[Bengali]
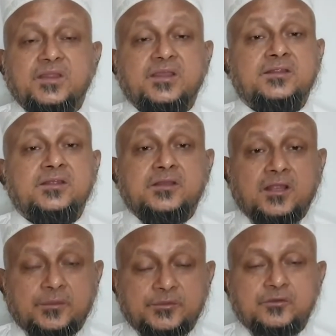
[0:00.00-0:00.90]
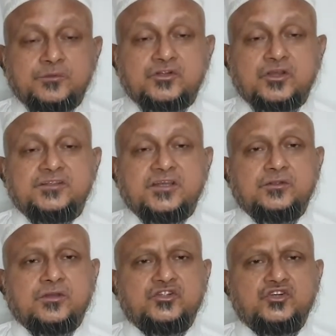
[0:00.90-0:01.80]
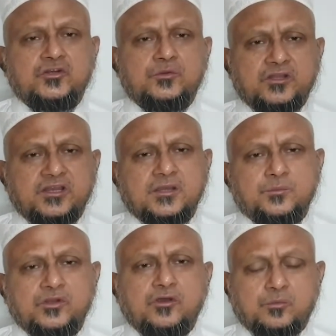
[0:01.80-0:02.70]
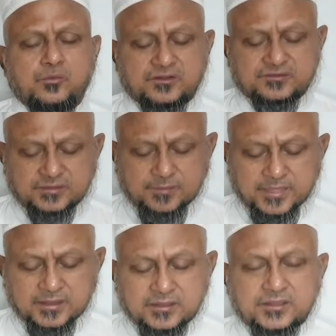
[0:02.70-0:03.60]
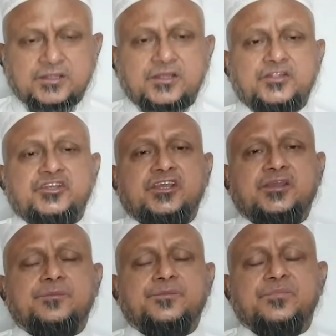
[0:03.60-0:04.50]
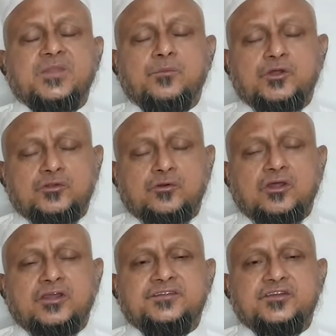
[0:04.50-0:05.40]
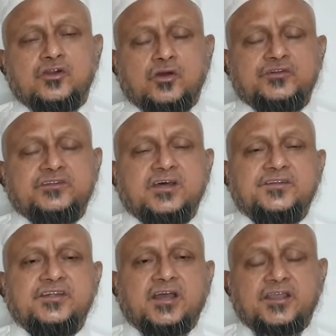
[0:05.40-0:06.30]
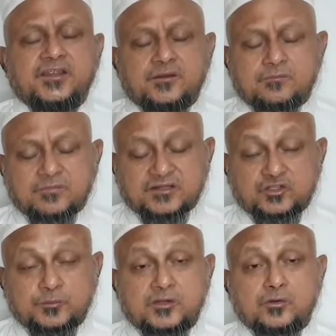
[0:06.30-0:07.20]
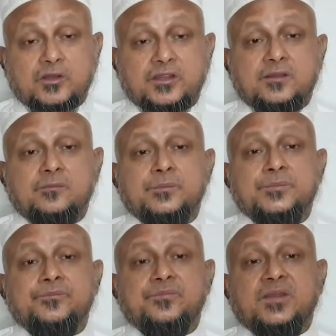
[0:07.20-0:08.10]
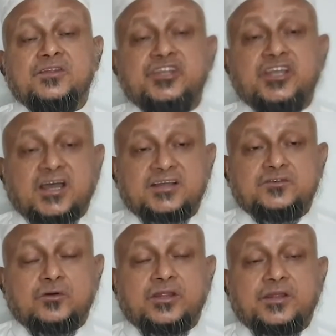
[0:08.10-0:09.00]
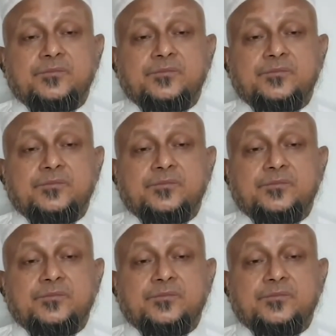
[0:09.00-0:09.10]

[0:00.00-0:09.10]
ইত্যাদি নানাবিধ বিষয়ে জাতীয় রাজস্ব বোর্ডের একটা পরিকল্পনা আছে যে মন্ত্রণালয় যে সংস্থা যে আইন বাস্তবায়ন করে যে কাজ করে